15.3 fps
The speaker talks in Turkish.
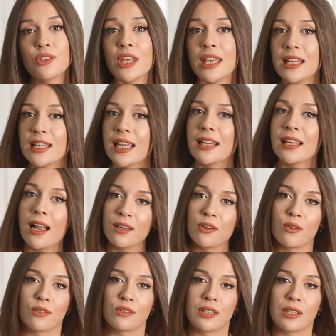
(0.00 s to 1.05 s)
şehir genel
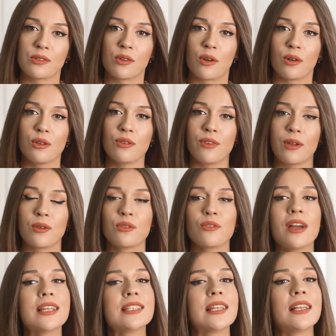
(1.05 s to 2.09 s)
koordinatörlüğü ve
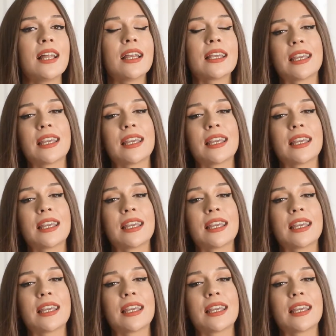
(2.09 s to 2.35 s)
üniversiteler